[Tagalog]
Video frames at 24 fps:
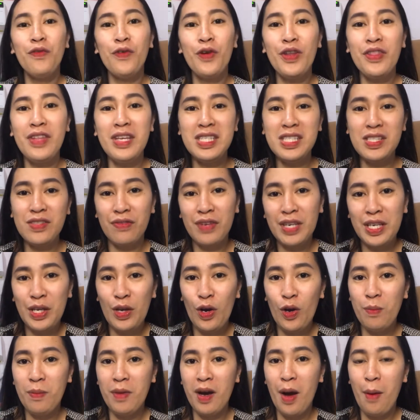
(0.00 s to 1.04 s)
for this
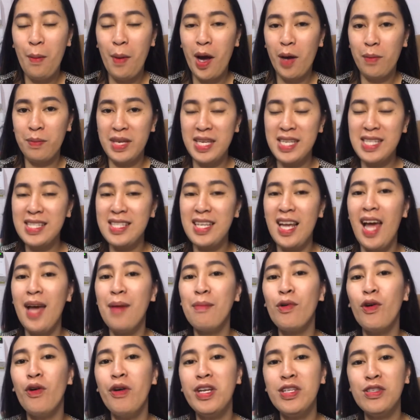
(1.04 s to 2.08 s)
video mga mommies,
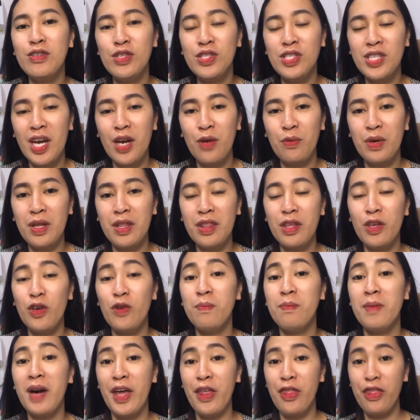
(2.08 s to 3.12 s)
I'm going to share with you
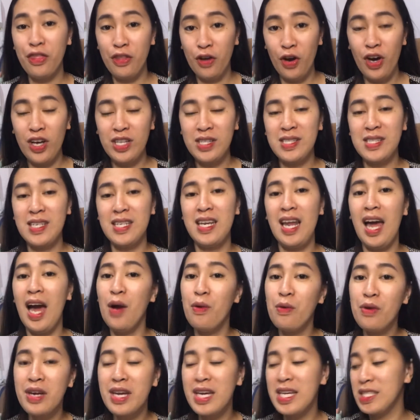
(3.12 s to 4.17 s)
my thoughts and
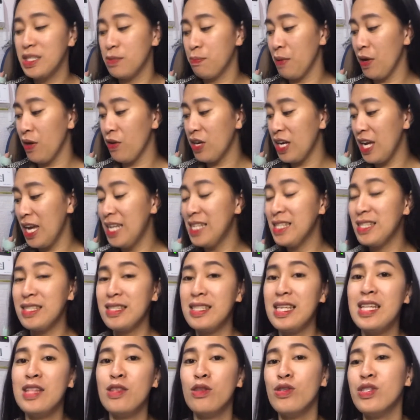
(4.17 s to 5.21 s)
our experience
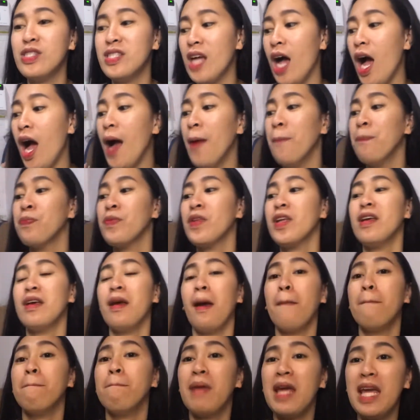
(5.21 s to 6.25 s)
dito sa
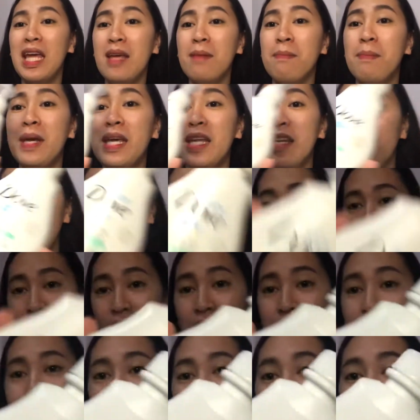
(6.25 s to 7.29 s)
Baby
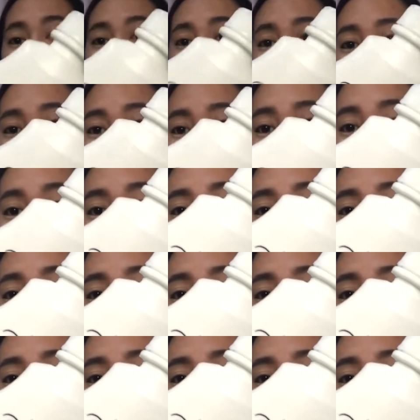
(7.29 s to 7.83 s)
Dove. Ito